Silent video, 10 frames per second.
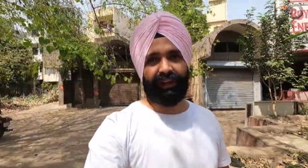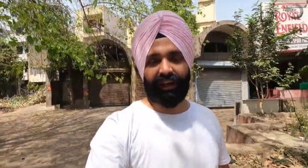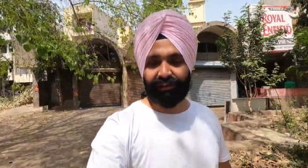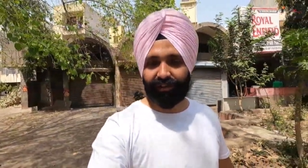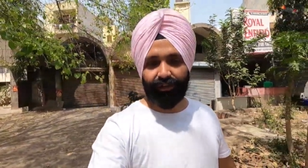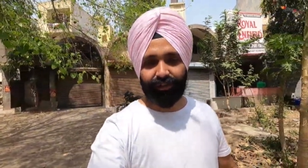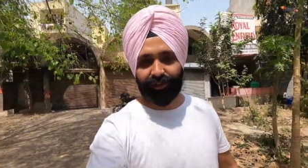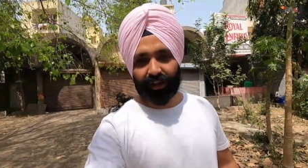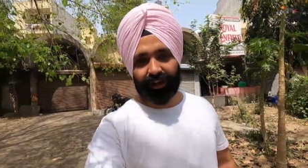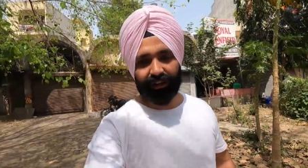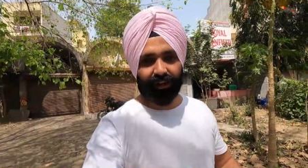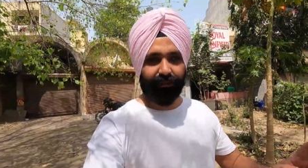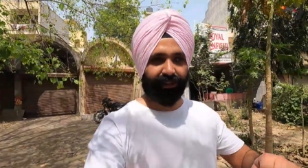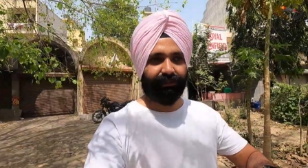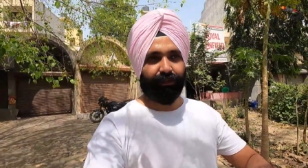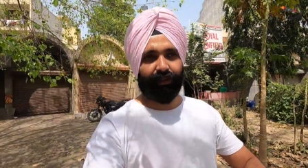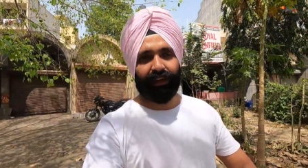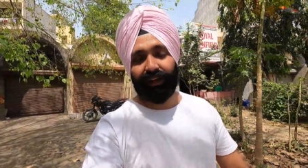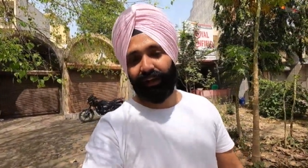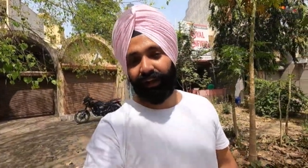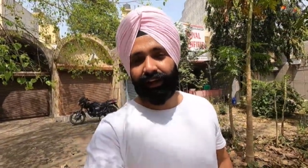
कैस्ट्रोल यूज़ कर रहा था बीच में मैंने